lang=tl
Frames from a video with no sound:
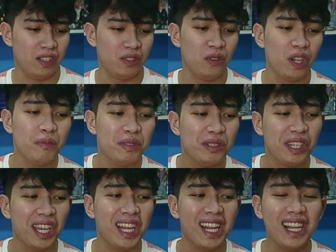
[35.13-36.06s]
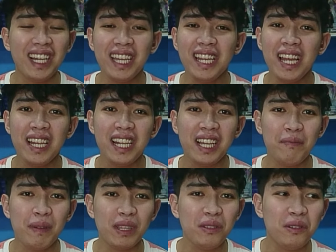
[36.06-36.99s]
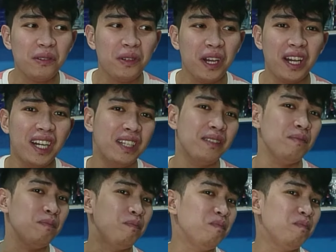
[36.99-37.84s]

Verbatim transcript: So I'm sure kilalang kilala ng iba to at